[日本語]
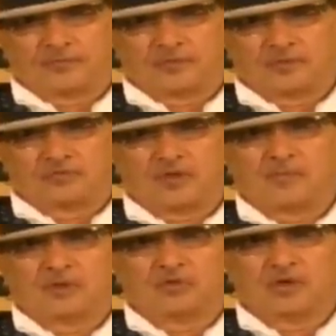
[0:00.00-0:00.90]
普
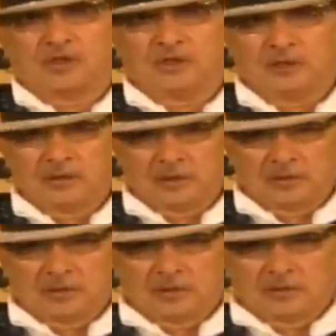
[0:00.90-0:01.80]
天間とかね、
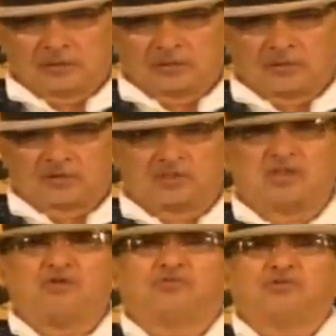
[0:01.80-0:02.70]
時
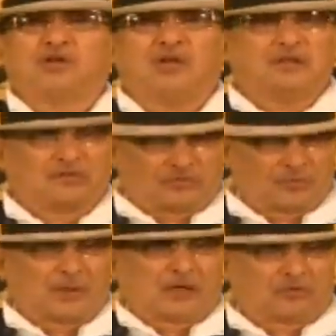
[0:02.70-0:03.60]
代遅れなんです
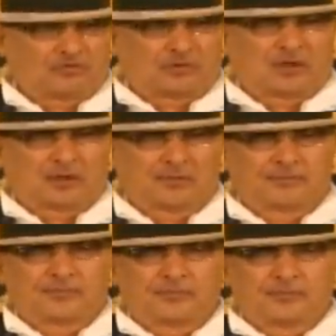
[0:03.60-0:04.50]
よ。まあ言うたら